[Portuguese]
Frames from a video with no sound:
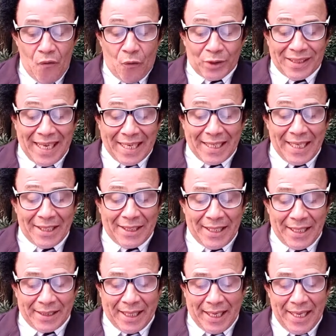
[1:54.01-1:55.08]
Você
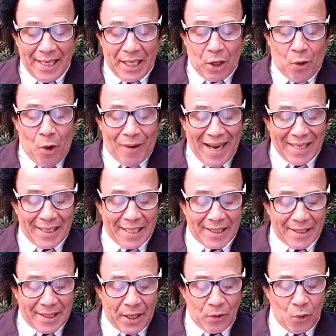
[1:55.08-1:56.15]
acredita que qualquer
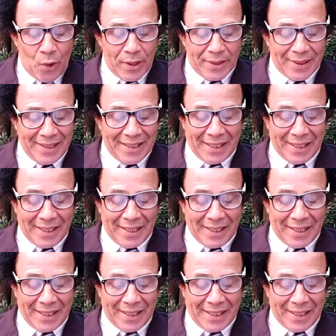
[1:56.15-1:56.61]
desses senhores